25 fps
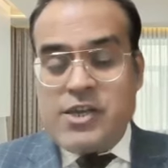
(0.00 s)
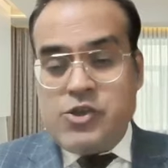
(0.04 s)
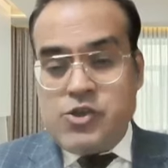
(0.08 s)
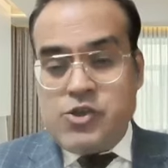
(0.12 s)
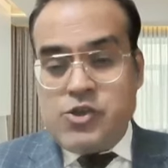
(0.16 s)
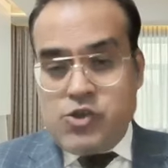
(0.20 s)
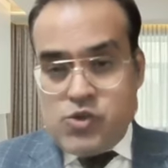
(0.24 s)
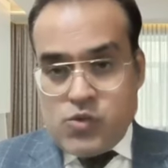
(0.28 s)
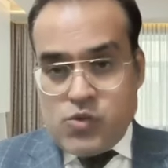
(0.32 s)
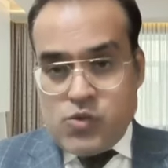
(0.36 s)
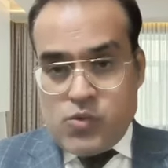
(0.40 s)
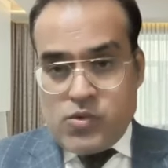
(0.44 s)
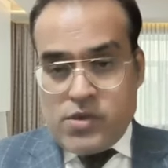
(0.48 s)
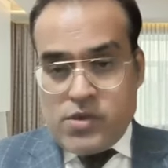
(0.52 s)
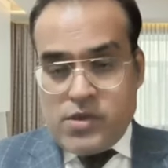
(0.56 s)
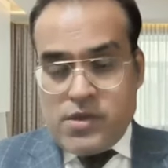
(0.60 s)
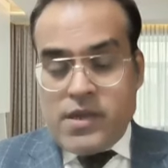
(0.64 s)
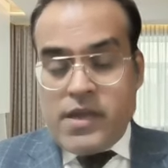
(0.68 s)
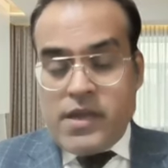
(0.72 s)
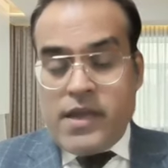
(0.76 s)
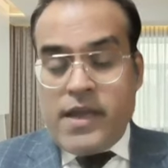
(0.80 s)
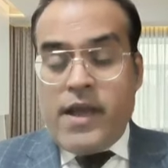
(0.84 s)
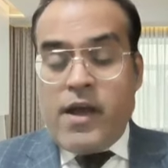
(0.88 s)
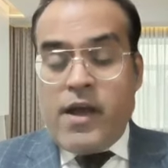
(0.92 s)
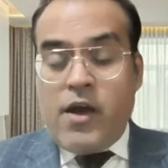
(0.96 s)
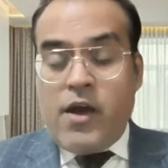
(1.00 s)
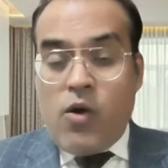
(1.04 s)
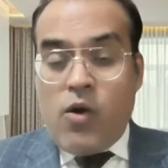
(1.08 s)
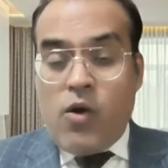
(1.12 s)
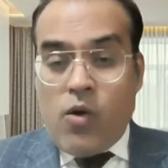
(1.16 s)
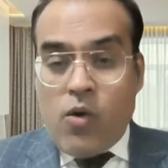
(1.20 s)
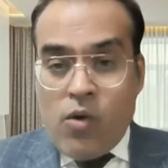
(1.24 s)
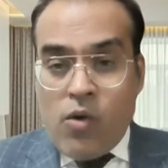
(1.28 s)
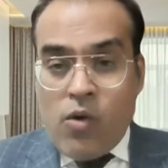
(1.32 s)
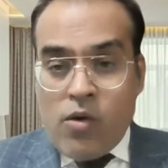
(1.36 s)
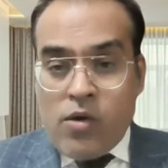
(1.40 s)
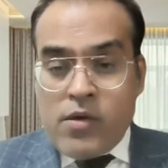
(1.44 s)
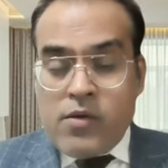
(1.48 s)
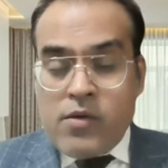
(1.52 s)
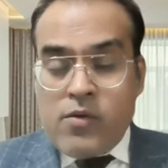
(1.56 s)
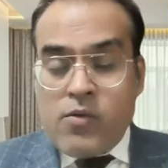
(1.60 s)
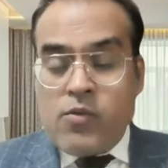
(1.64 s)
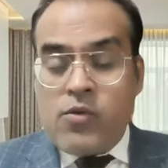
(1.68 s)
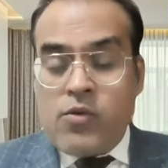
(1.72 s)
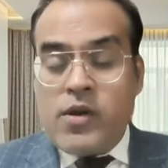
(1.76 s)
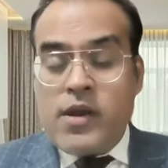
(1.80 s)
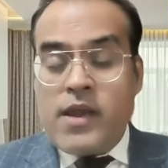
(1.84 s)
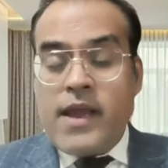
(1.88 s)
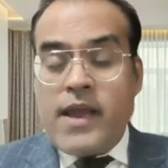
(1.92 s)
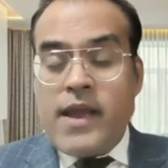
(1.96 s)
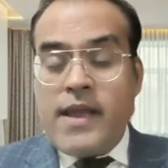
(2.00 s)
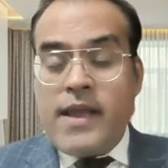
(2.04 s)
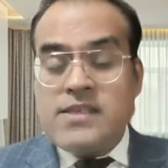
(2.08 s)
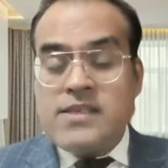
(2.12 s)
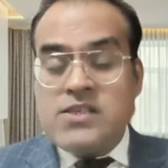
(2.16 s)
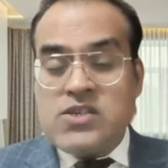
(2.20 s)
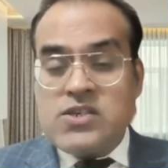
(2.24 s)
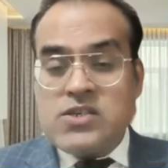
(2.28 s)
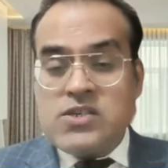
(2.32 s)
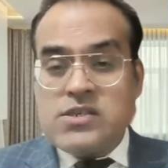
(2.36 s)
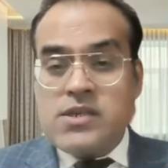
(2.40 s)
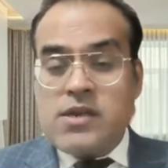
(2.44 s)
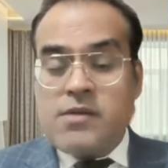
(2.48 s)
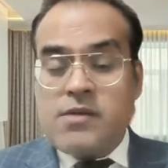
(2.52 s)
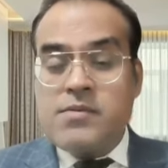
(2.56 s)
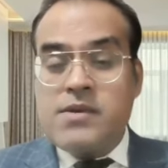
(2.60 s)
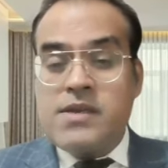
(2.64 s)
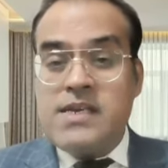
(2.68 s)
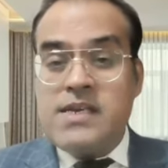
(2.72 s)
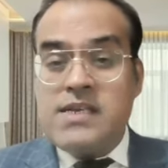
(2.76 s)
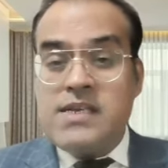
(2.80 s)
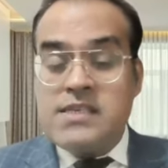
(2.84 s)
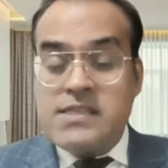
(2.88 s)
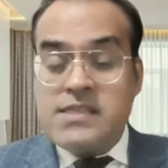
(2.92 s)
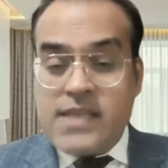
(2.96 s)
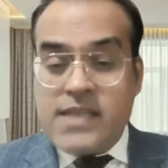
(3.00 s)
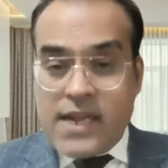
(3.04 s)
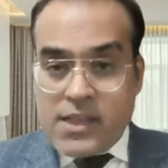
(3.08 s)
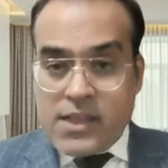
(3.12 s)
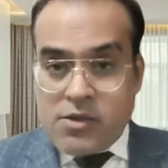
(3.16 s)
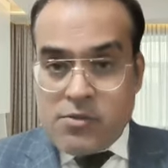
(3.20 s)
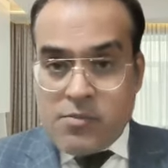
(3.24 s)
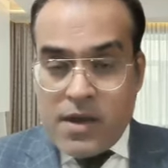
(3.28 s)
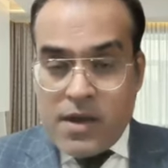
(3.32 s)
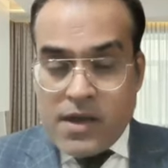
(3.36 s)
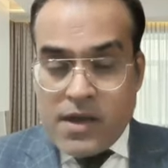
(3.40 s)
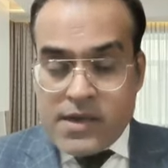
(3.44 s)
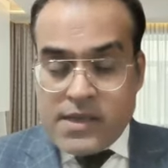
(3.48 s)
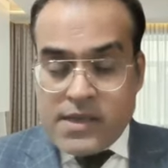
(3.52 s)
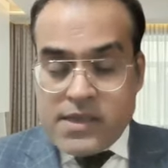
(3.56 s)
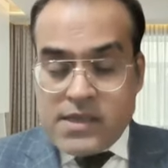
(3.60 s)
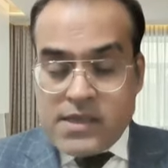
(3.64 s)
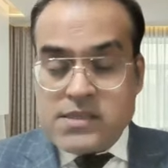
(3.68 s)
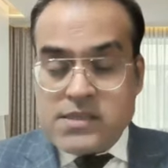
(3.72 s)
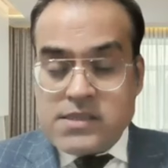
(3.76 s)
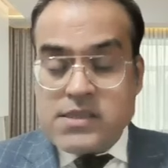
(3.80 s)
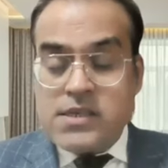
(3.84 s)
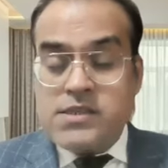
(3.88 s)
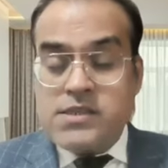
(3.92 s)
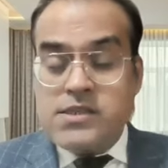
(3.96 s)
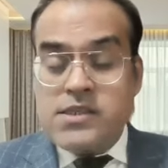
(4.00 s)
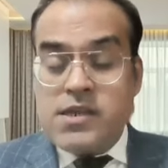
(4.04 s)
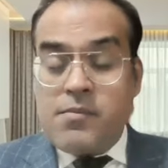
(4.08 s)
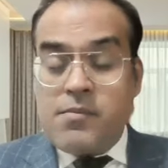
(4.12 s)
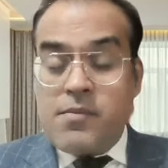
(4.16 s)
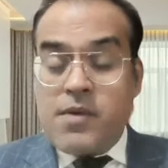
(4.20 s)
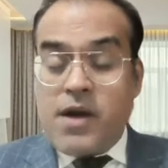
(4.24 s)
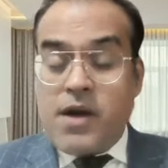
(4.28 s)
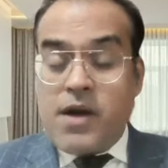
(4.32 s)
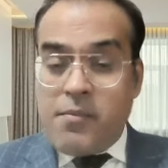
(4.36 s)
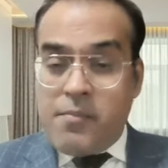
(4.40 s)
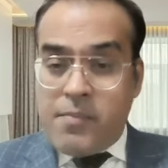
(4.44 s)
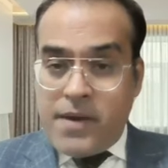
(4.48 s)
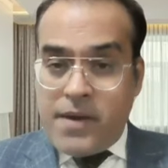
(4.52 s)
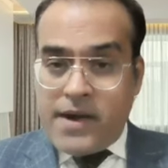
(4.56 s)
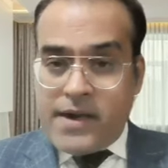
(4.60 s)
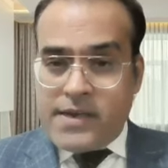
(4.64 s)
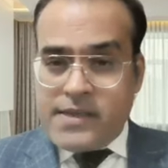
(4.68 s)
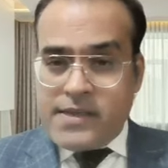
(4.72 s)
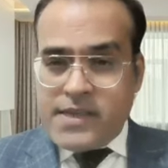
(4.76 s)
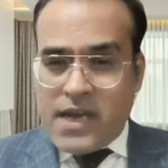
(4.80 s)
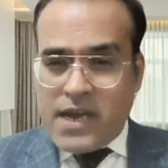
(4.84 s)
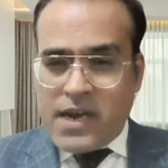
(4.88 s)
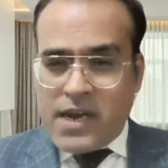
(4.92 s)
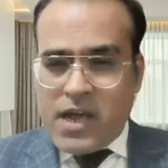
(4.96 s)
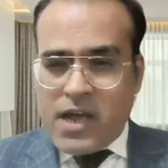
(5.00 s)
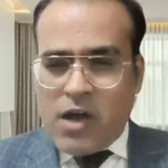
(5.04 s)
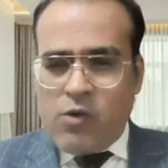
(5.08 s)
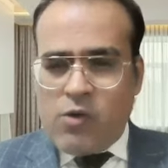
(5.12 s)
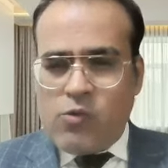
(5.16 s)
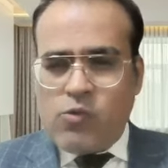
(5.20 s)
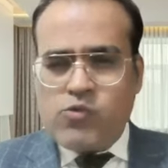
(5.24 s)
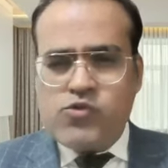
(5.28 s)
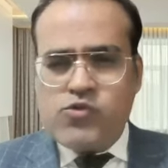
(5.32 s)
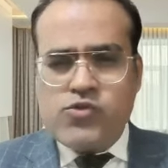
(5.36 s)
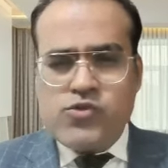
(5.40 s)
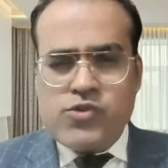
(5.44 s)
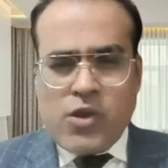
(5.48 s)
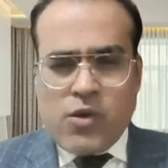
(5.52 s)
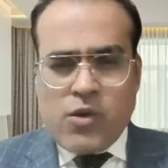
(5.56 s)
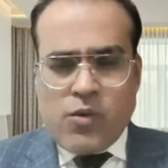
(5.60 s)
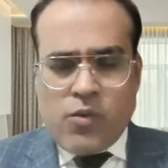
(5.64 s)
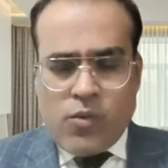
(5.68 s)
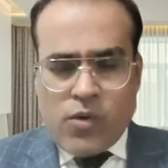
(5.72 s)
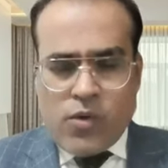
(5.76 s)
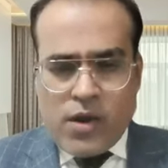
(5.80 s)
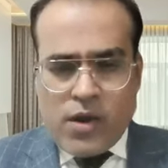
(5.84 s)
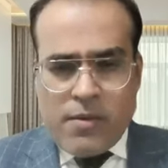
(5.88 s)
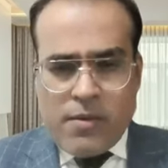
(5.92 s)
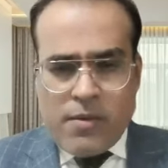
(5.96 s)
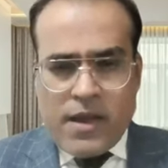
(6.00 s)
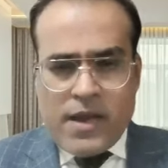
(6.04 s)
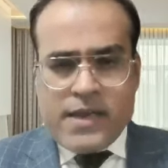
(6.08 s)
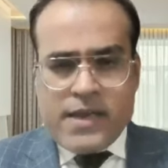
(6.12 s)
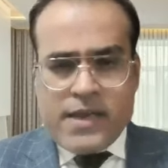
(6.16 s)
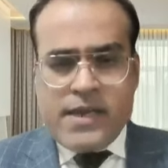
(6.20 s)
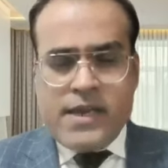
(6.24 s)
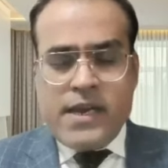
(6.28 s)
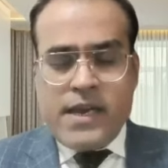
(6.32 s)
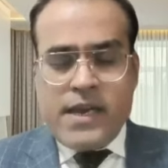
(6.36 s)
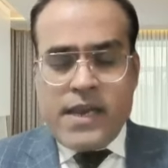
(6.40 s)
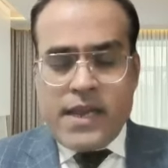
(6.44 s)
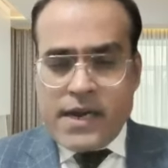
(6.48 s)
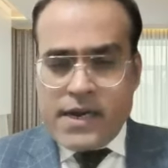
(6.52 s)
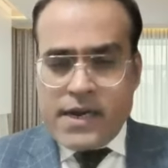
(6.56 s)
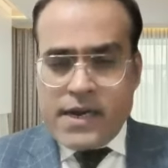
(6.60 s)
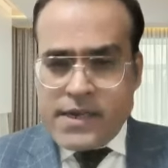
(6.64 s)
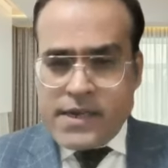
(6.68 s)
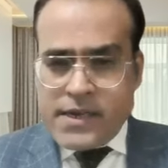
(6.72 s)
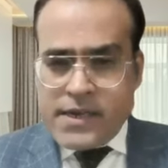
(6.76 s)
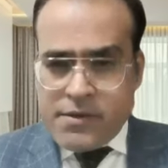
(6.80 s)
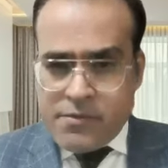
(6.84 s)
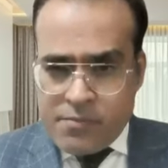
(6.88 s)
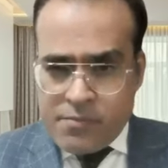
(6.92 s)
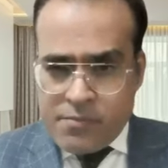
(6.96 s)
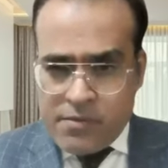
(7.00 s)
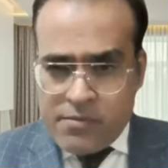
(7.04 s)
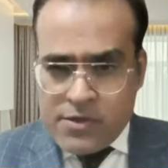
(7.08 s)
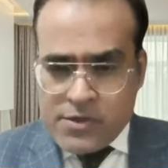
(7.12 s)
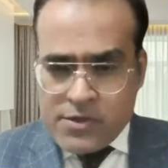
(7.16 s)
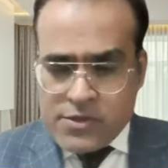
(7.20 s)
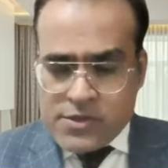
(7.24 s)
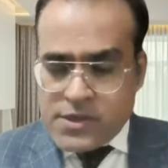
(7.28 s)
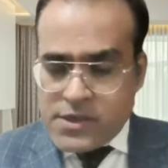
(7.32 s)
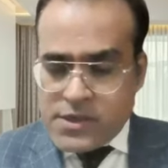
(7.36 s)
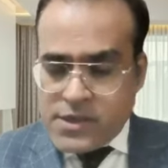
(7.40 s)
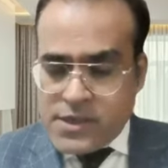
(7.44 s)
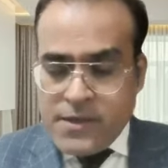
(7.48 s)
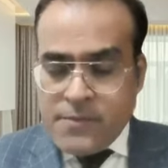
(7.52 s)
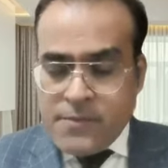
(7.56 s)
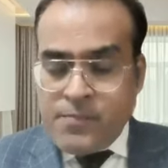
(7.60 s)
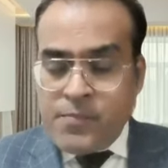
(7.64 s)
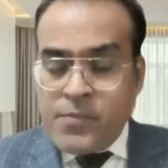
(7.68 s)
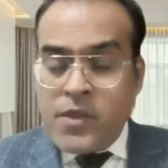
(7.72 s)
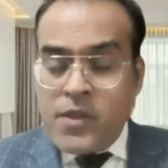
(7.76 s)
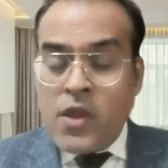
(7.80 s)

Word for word: की चोरी और उनके सिस्टम की सेंधमारी सिस्टम का बैठ जाना उससे होने वाली नेगेटिव पब्लिसिटी